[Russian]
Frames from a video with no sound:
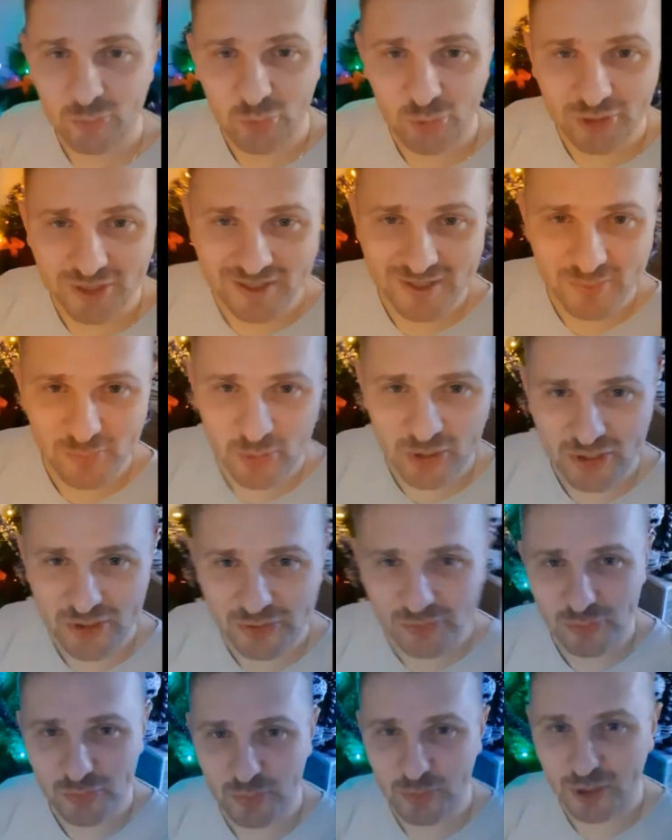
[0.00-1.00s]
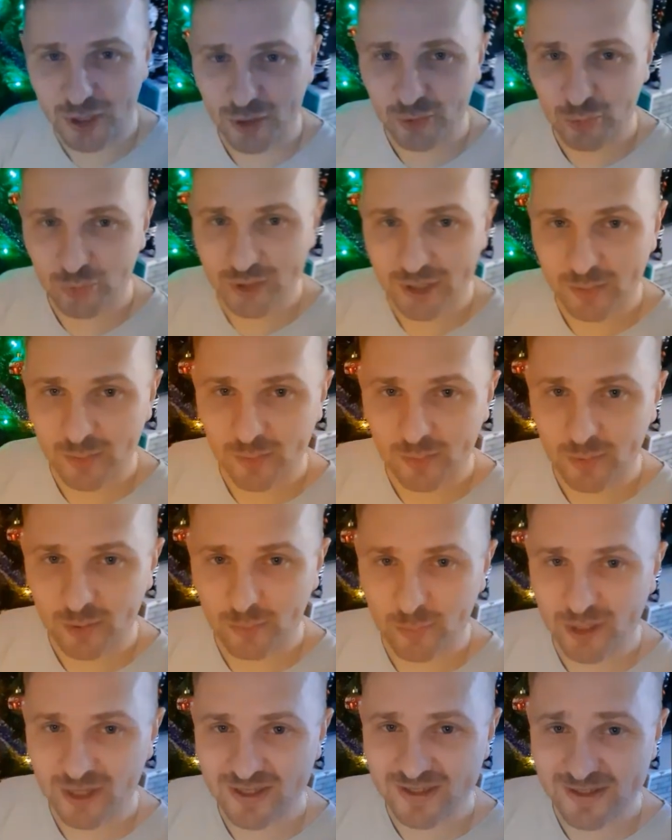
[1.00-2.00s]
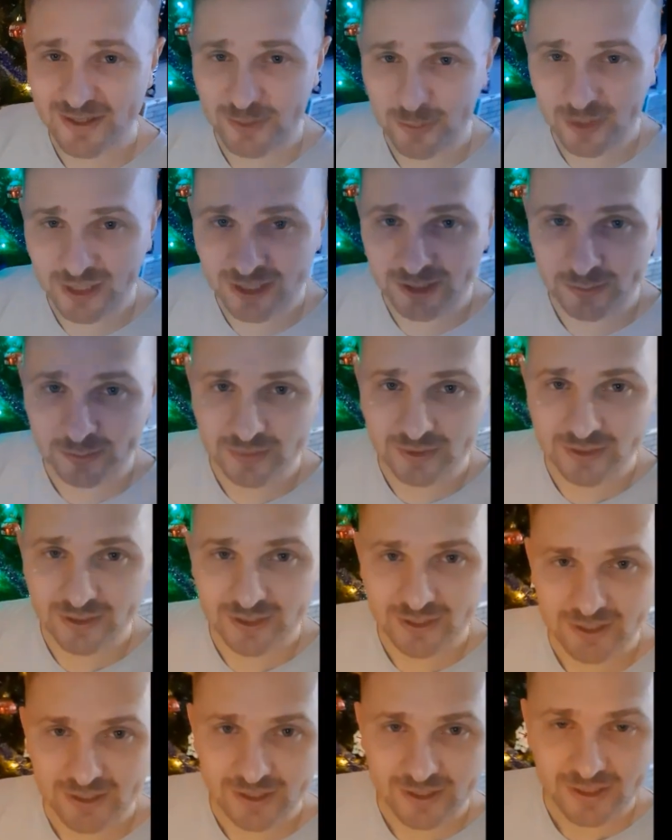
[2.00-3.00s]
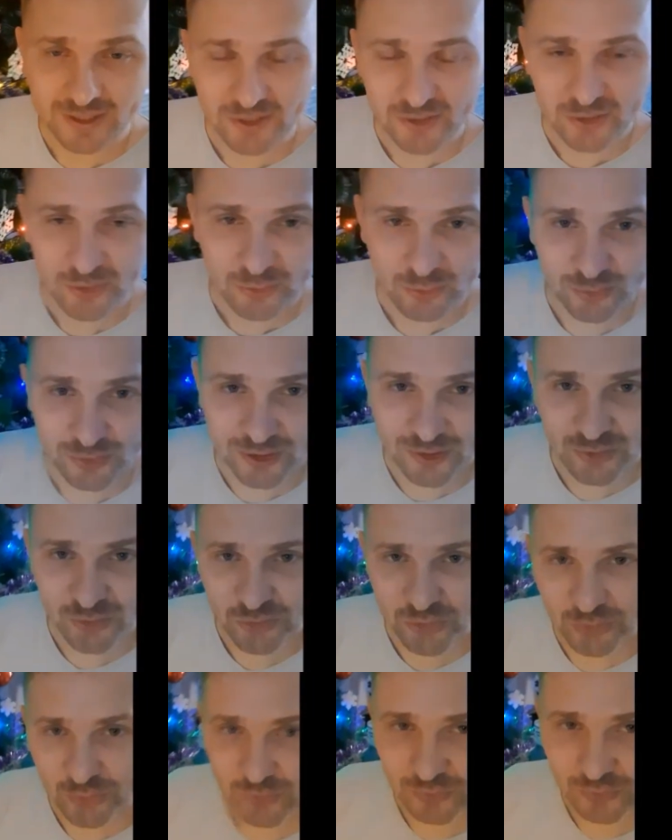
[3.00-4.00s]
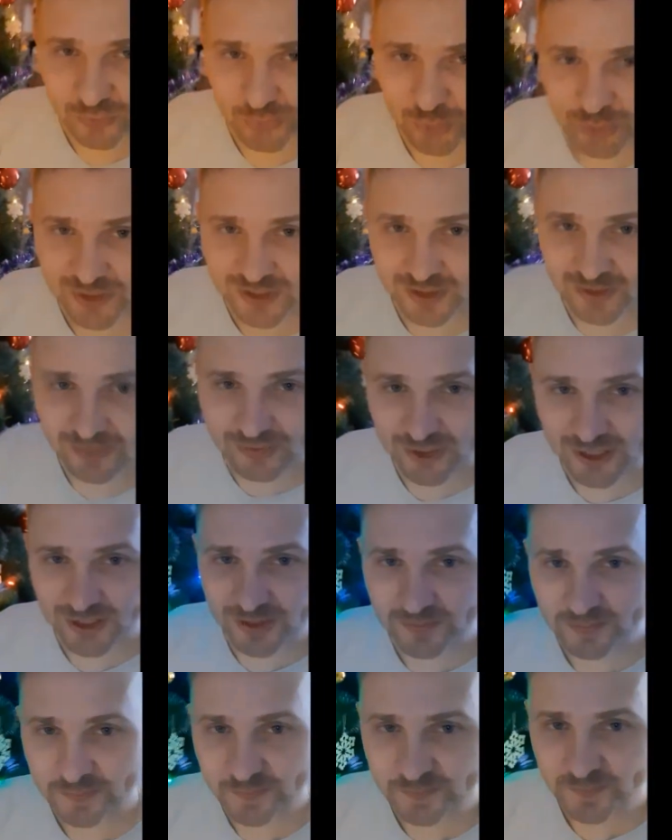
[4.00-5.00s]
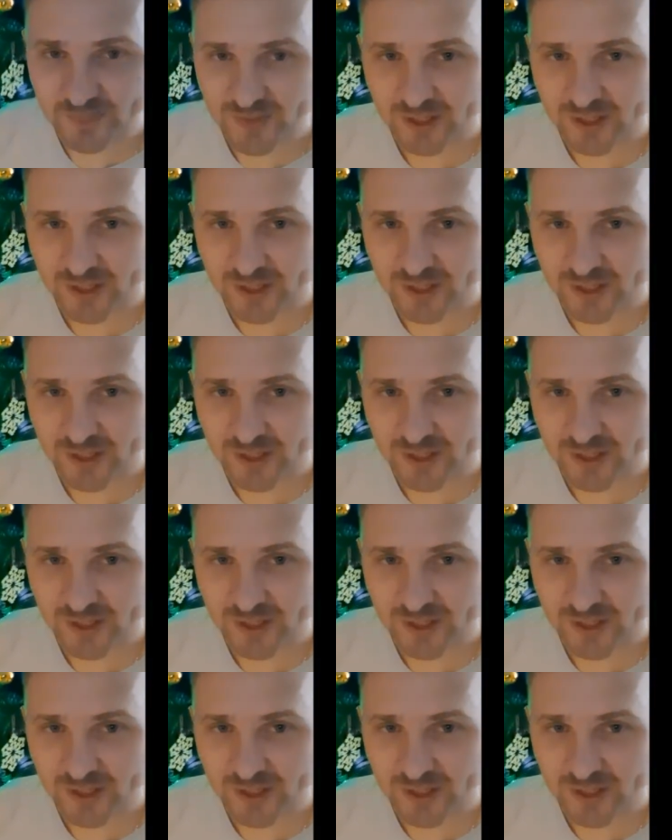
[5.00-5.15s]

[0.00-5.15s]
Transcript: Многие спрашивают меня, куда мы пропали с Романом. У нас уже Новый год на дворе.